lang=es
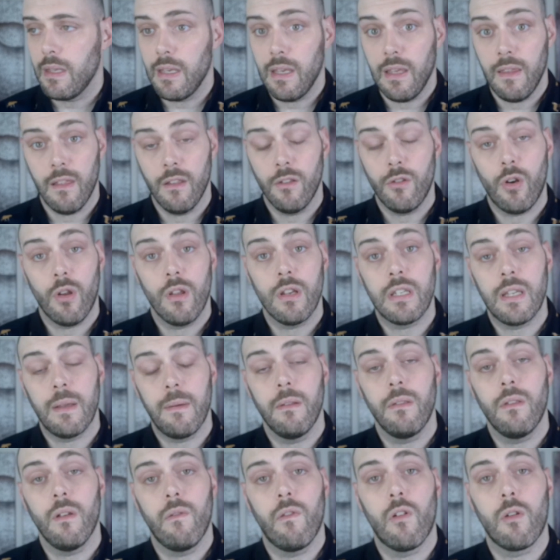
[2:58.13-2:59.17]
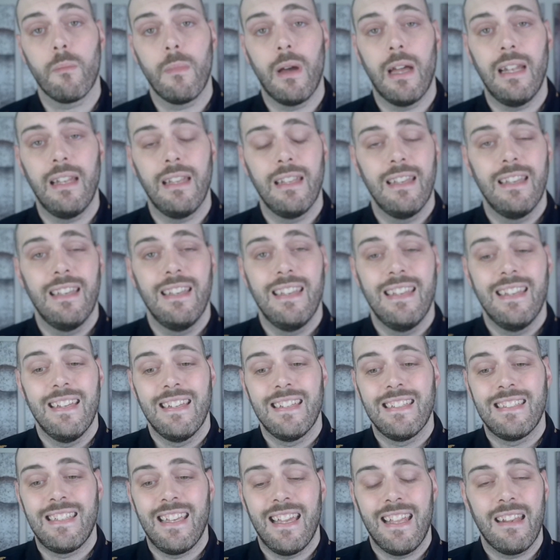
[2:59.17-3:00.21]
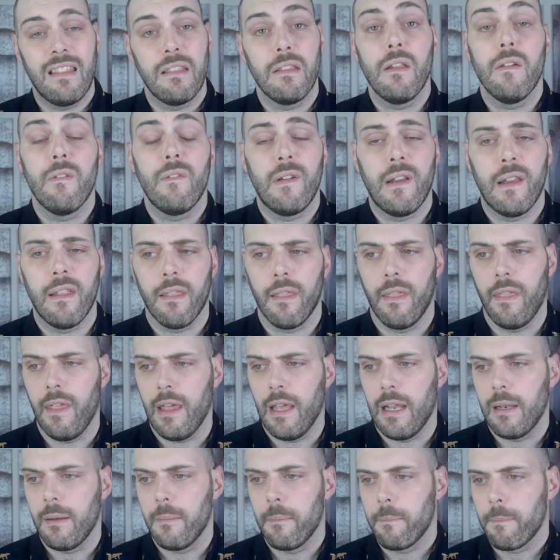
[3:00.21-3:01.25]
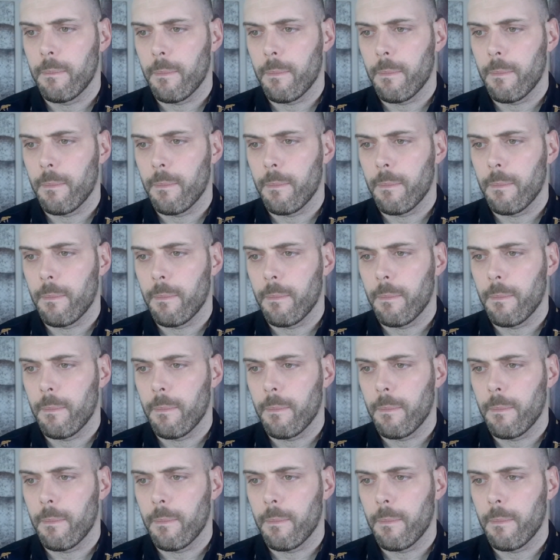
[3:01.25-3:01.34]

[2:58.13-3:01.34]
Y dentro de ese evento formal, ser diferencial.